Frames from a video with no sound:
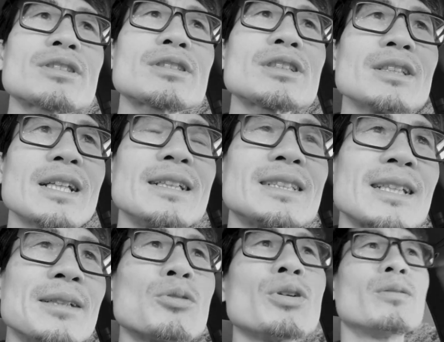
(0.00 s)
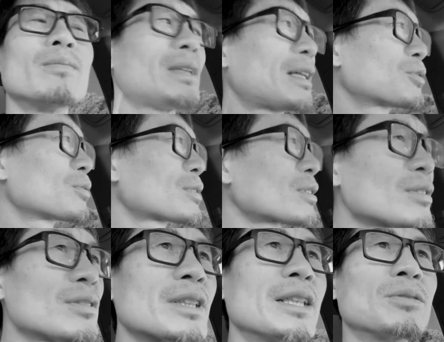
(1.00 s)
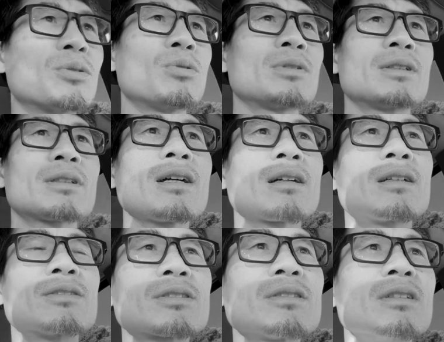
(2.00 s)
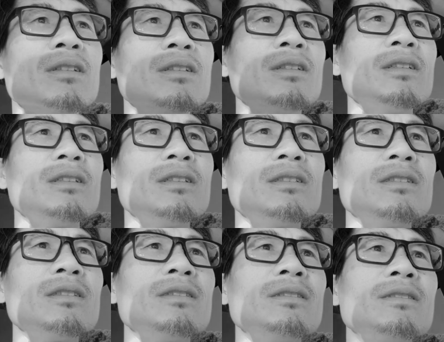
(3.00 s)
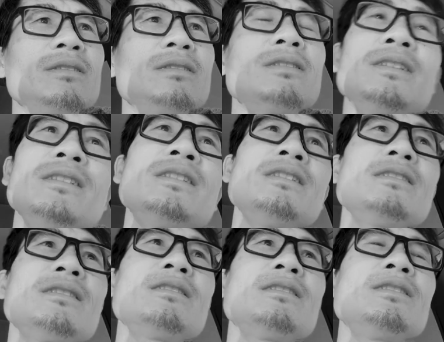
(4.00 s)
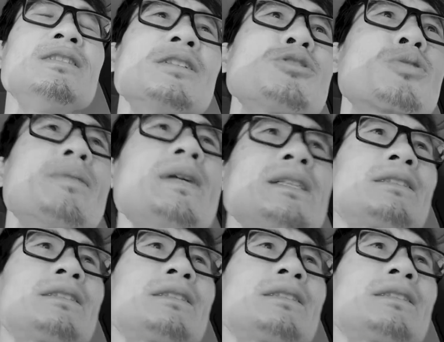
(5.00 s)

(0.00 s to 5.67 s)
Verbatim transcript: 这点钱对我们来说是挺多的，但可是，你你你能随便